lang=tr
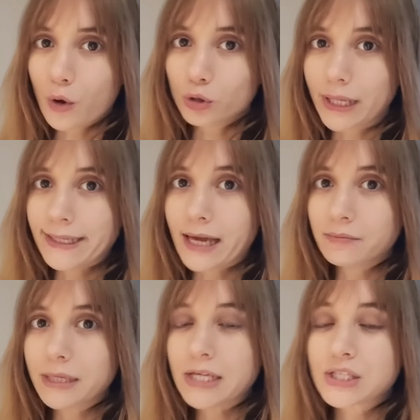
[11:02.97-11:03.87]
kolay
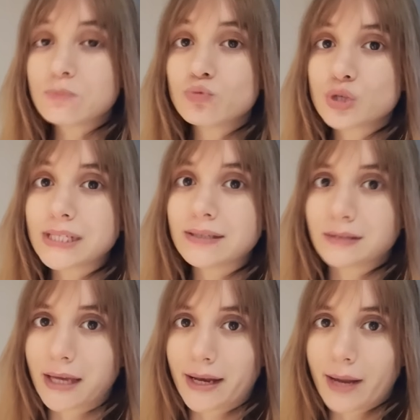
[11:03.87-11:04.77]
yenmek için müzik
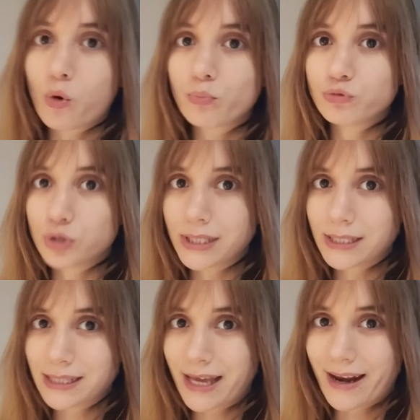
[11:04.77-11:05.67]
dinleyerek, pop müzik
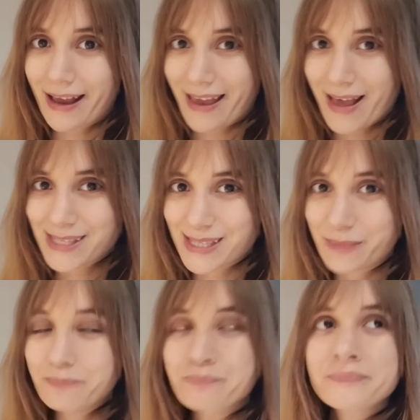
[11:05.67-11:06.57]
dinleyerek gezdim.